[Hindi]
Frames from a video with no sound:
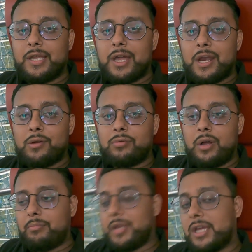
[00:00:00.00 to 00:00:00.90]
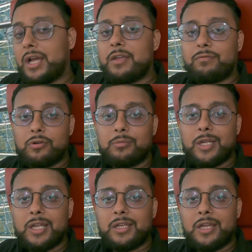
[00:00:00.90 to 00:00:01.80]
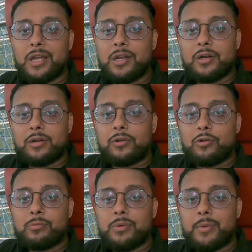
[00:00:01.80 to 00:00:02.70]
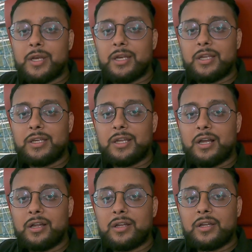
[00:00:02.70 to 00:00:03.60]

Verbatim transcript: लेके आ रहा हूँ अब मैंने एक आईफोन भी ले लिया ड्रोन भी मैंने ले लिया